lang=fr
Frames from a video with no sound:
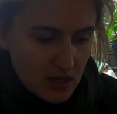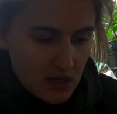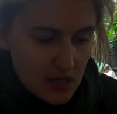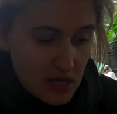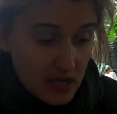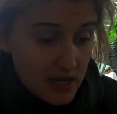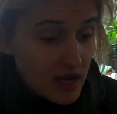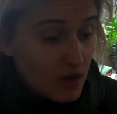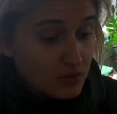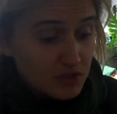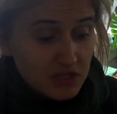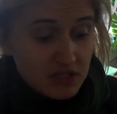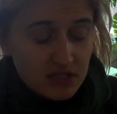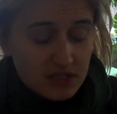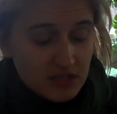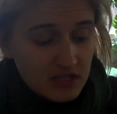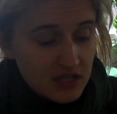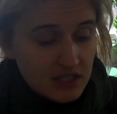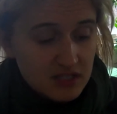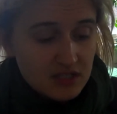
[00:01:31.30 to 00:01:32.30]
Il y a aussi
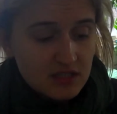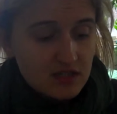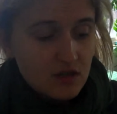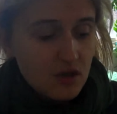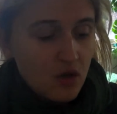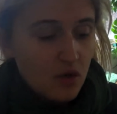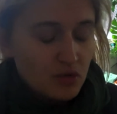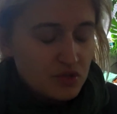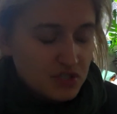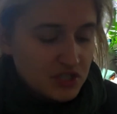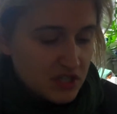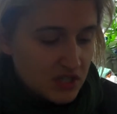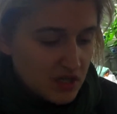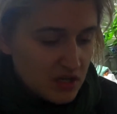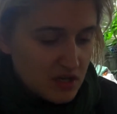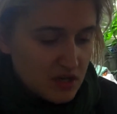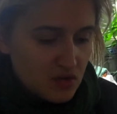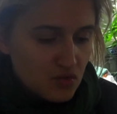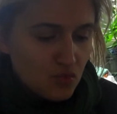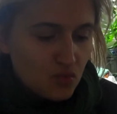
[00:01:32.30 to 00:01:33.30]
des textes
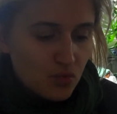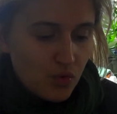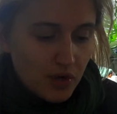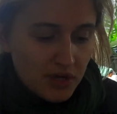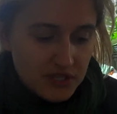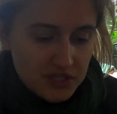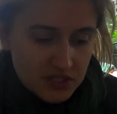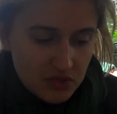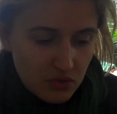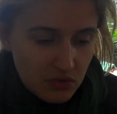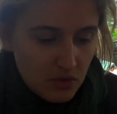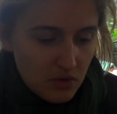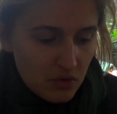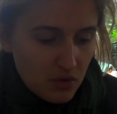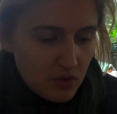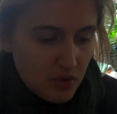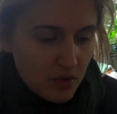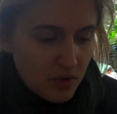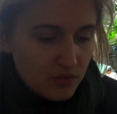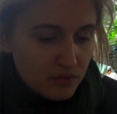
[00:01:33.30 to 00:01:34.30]
anciens ou récents,
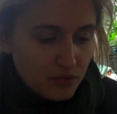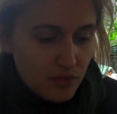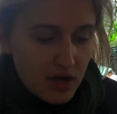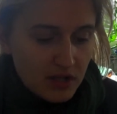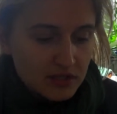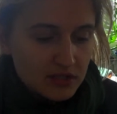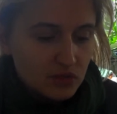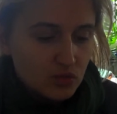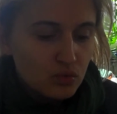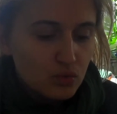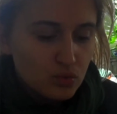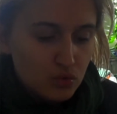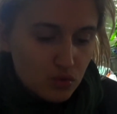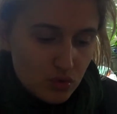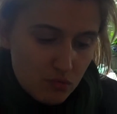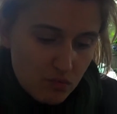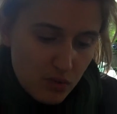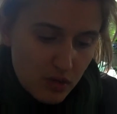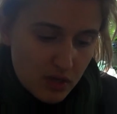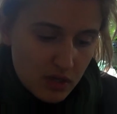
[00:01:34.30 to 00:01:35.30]
voire des
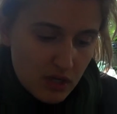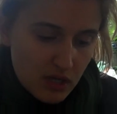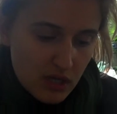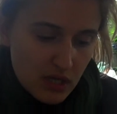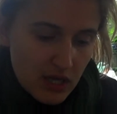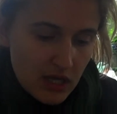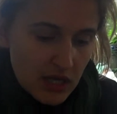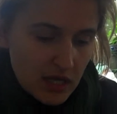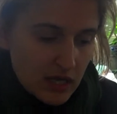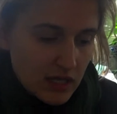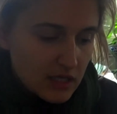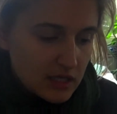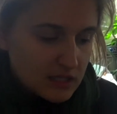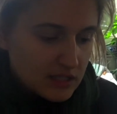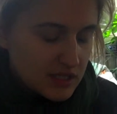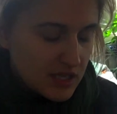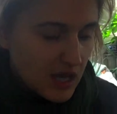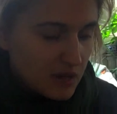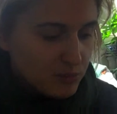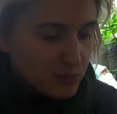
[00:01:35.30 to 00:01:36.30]
coutumes,
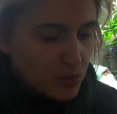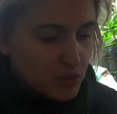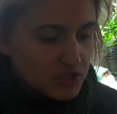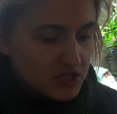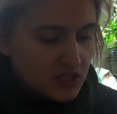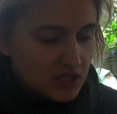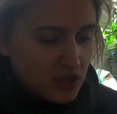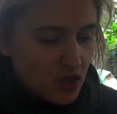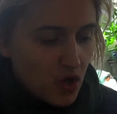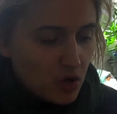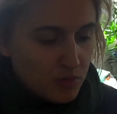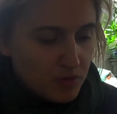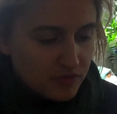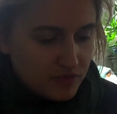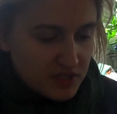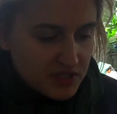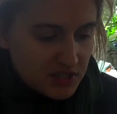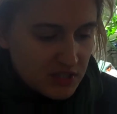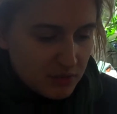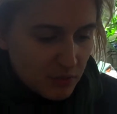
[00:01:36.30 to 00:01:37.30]
qui imposent des normes
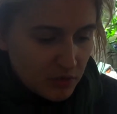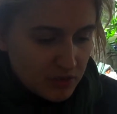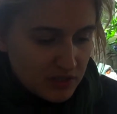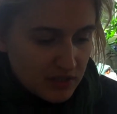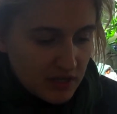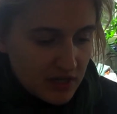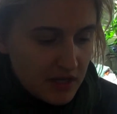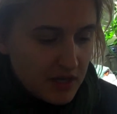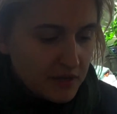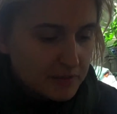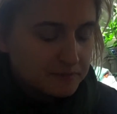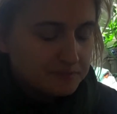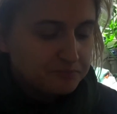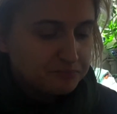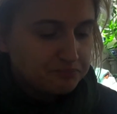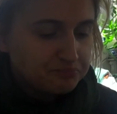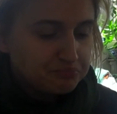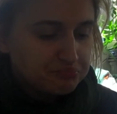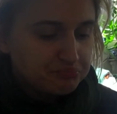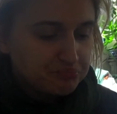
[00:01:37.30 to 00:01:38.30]
vestimentaires,
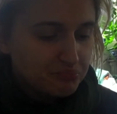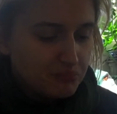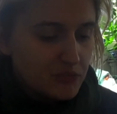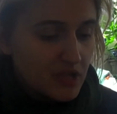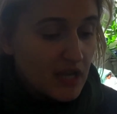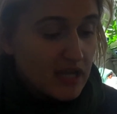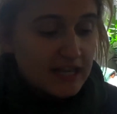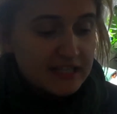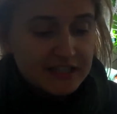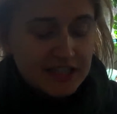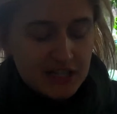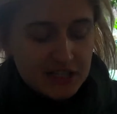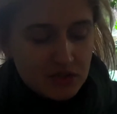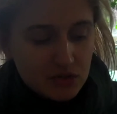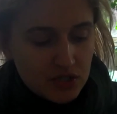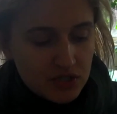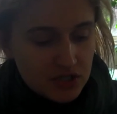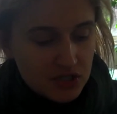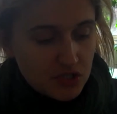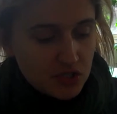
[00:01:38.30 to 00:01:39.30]

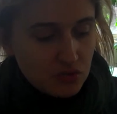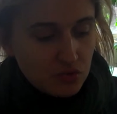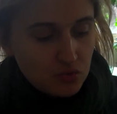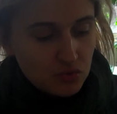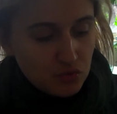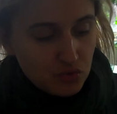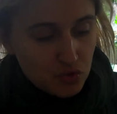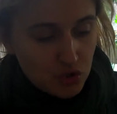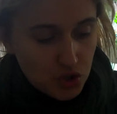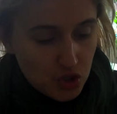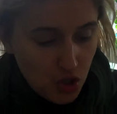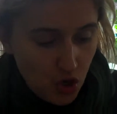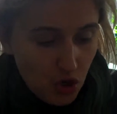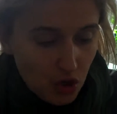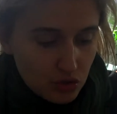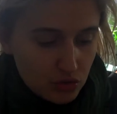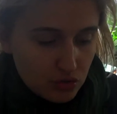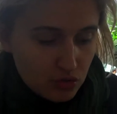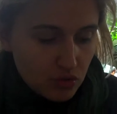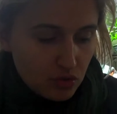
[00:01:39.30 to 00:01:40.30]
interdiction du
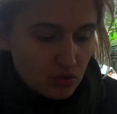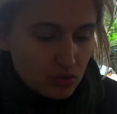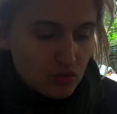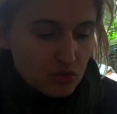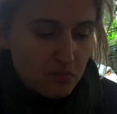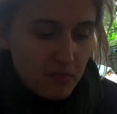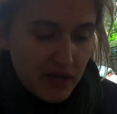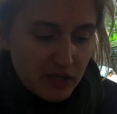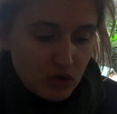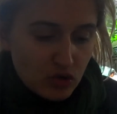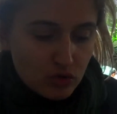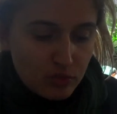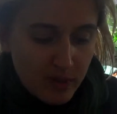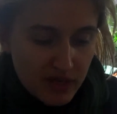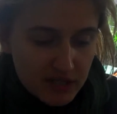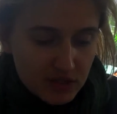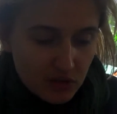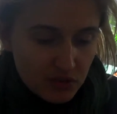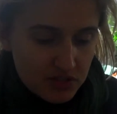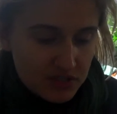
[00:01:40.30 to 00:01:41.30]
short, du maillot de
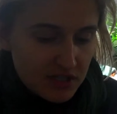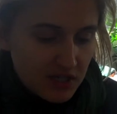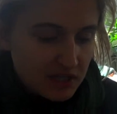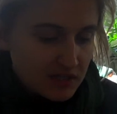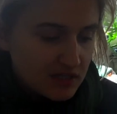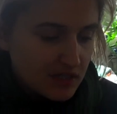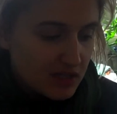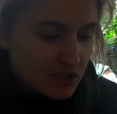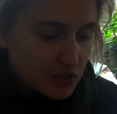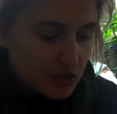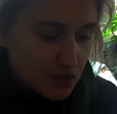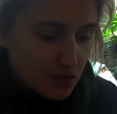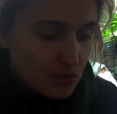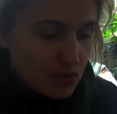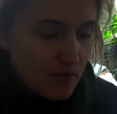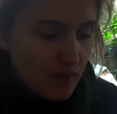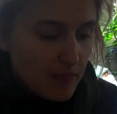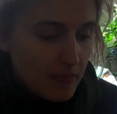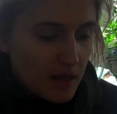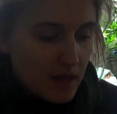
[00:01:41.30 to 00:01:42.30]
bain dans certains
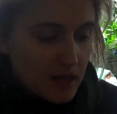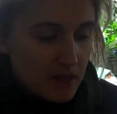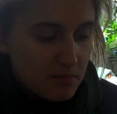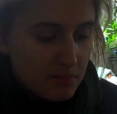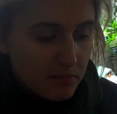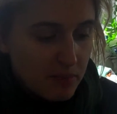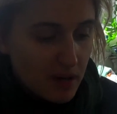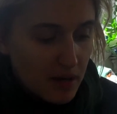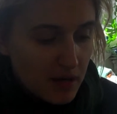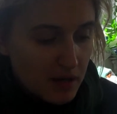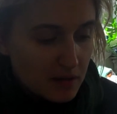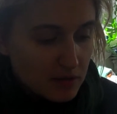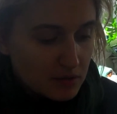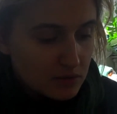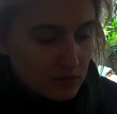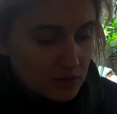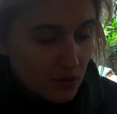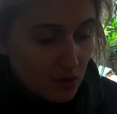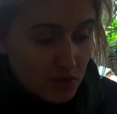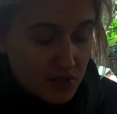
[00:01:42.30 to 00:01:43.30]
lieux et pas
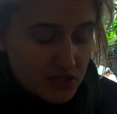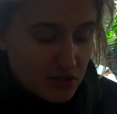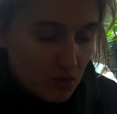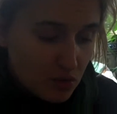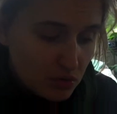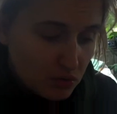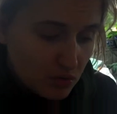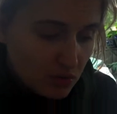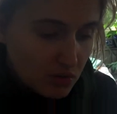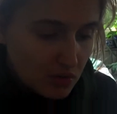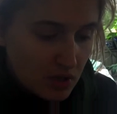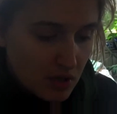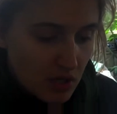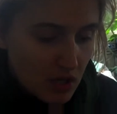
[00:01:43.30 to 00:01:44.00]
dans les autres,